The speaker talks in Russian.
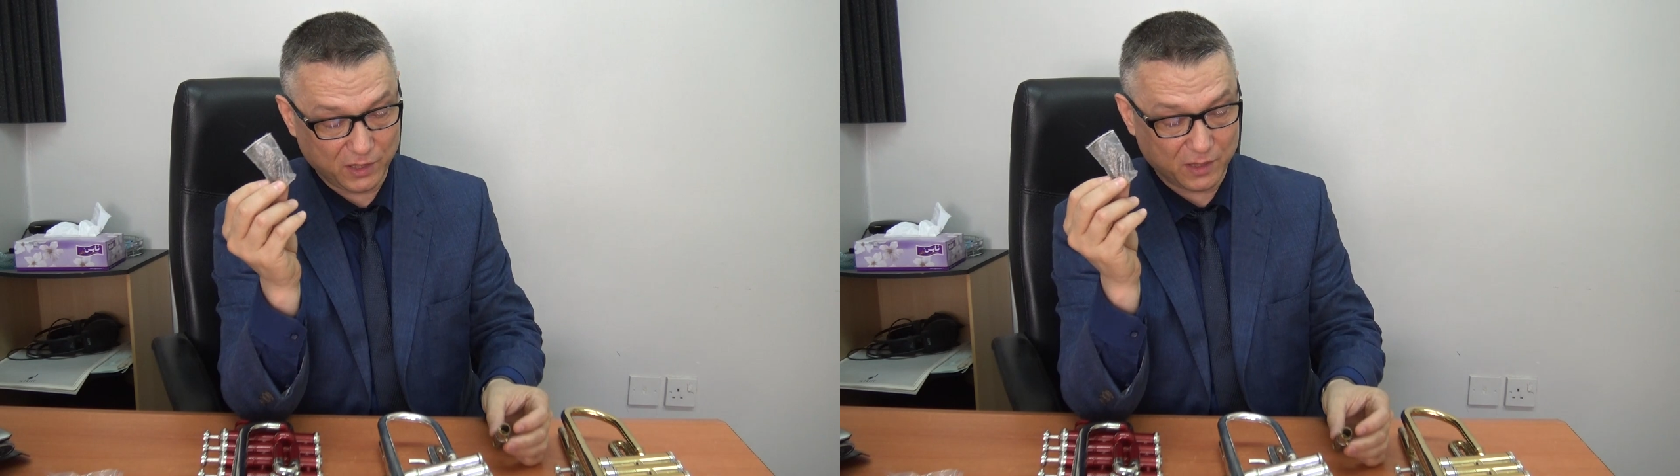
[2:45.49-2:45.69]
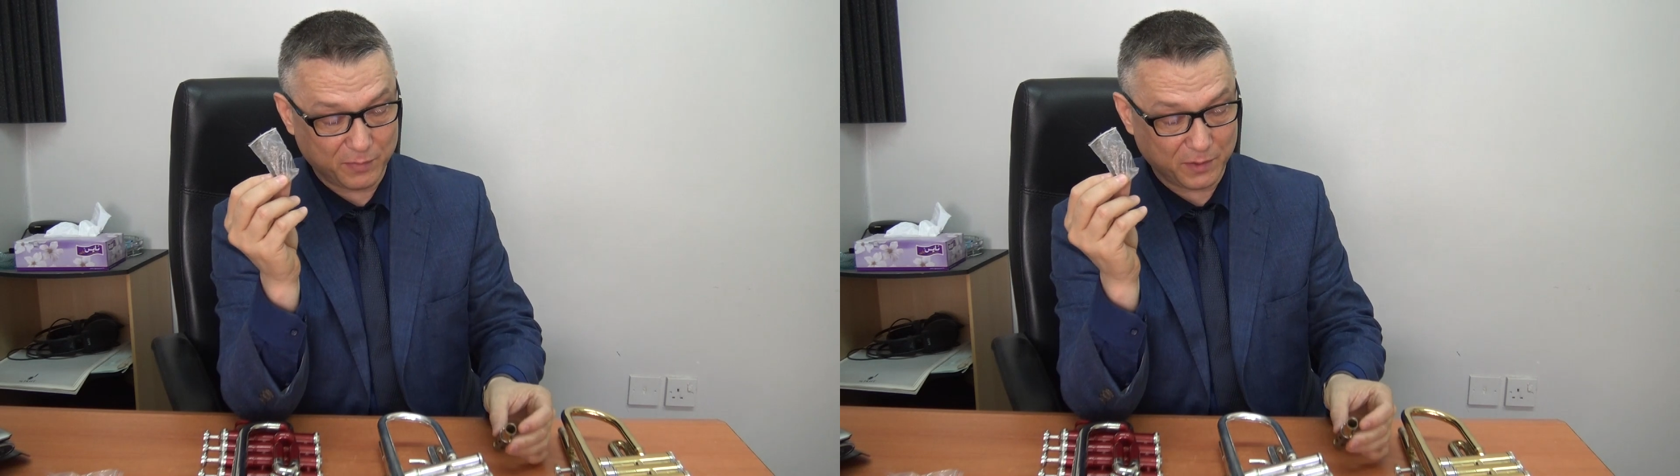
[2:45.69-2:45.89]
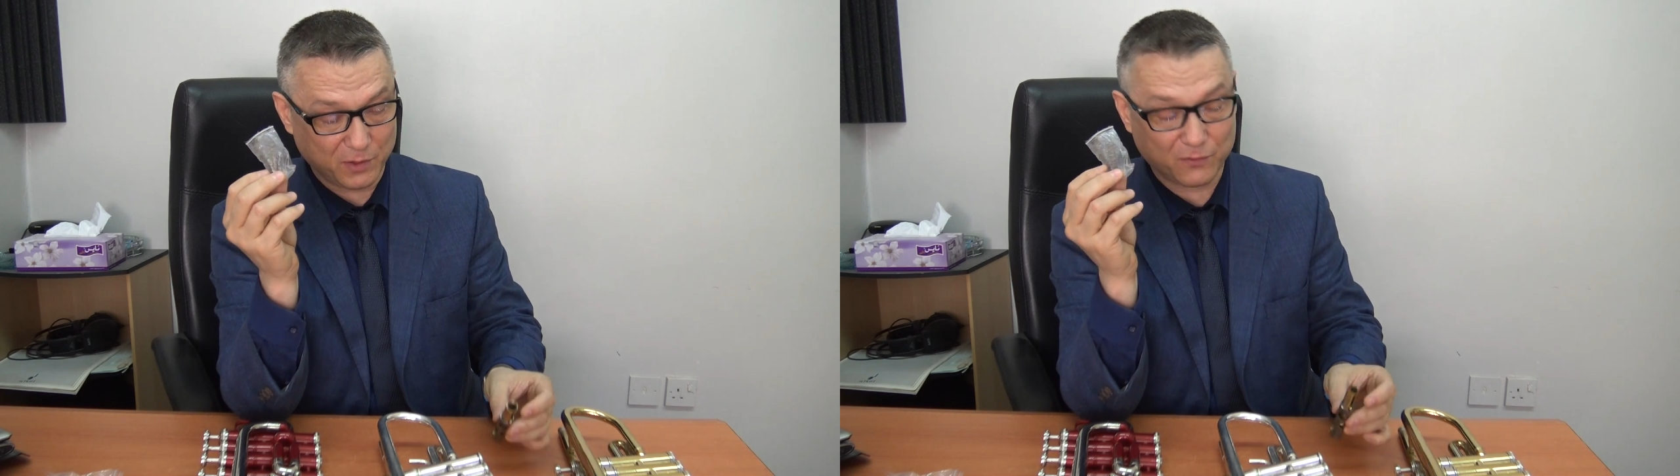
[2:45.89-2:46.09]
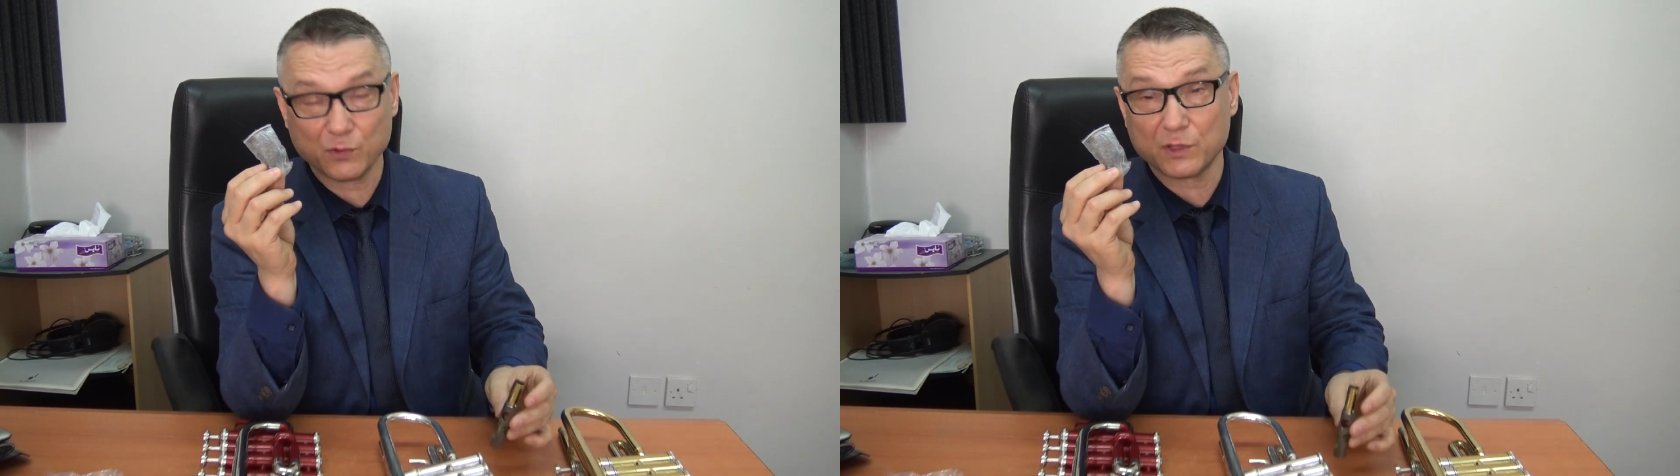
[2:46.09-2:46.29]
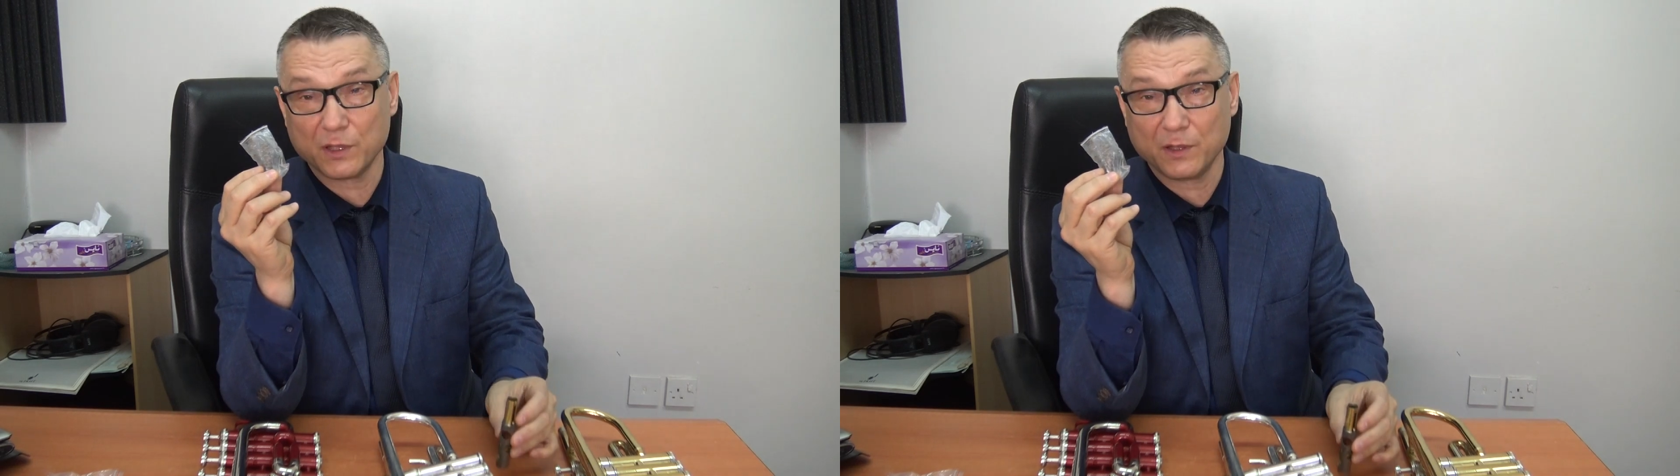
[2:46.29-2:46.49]
например,
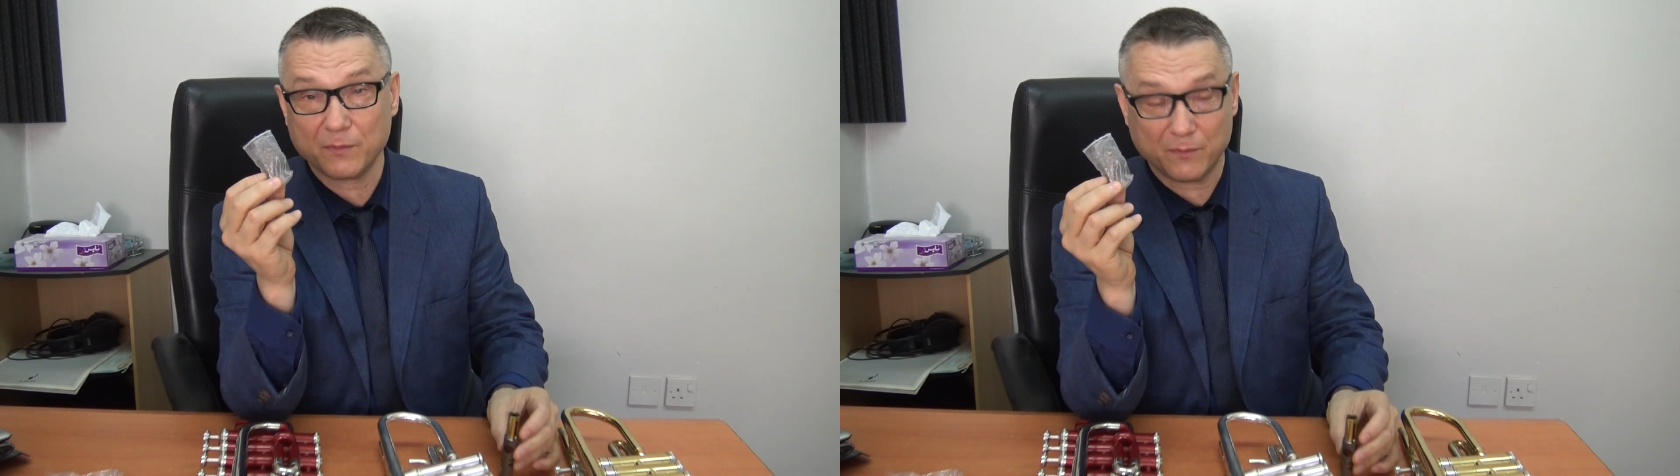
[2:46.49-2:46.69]
вот они